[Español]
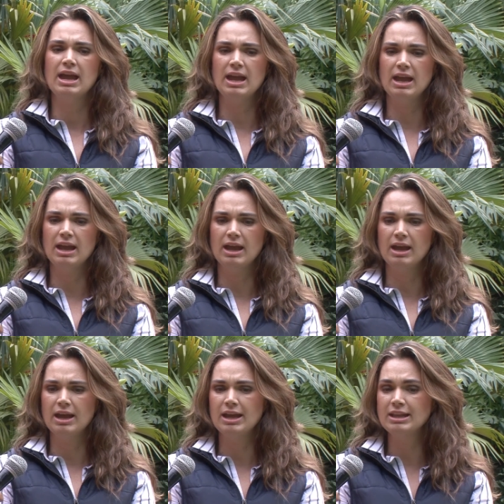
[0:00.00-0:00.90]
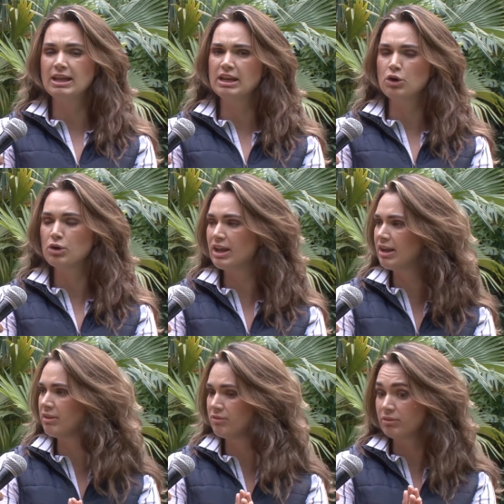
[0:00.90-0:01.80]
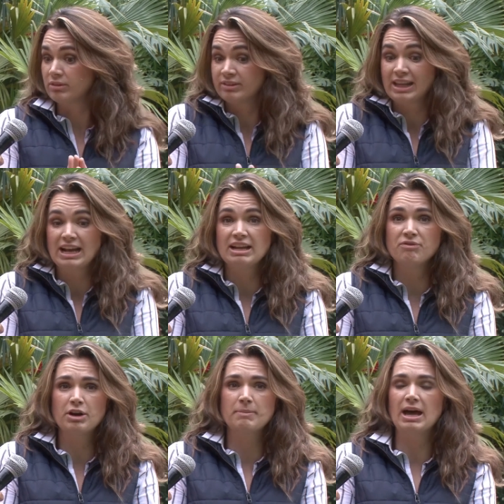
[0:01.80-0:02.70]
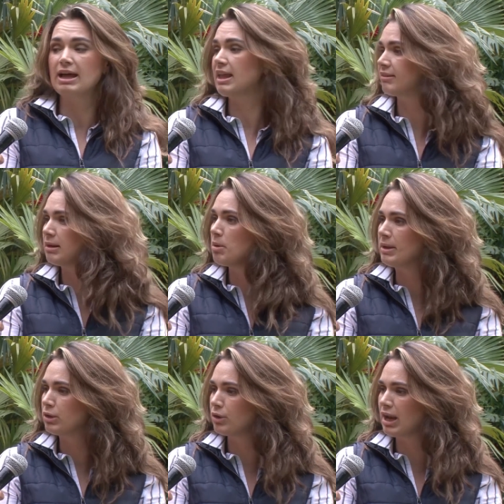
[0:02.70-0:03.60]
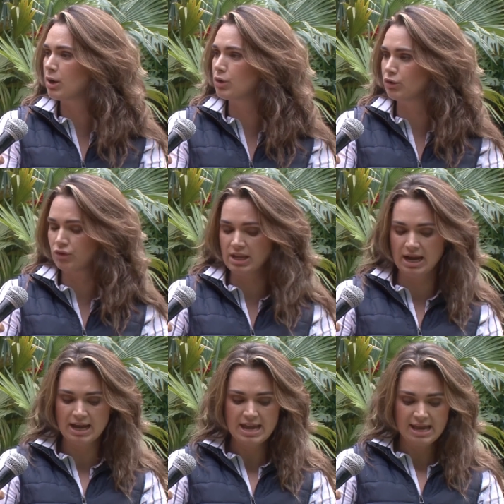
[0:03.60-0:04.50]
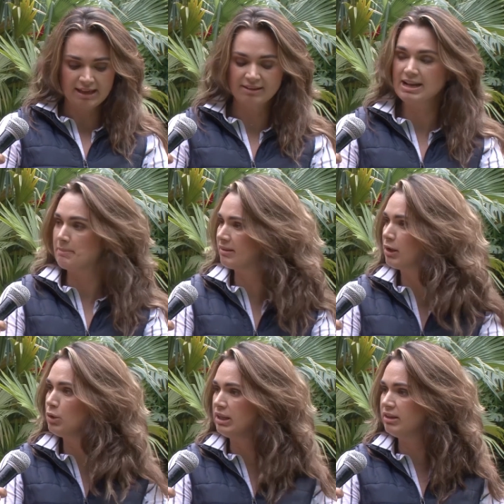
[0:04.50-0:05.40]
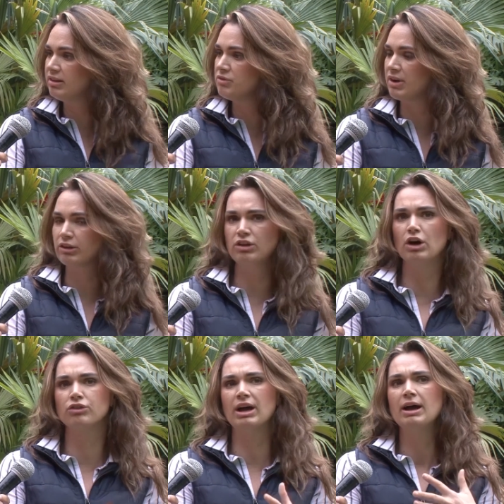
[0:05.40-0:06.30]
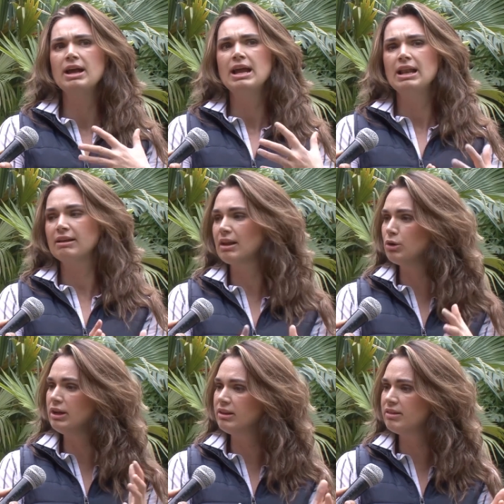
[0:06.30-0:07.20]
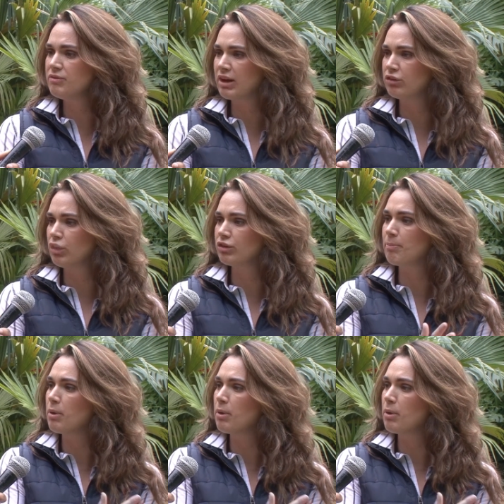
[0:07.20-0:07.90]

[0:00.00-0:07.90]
eh, y tenía una extraña enfermedad que hasta el momento no la conocía, que se llama celulitis infecciosa. La celulitis infecciosa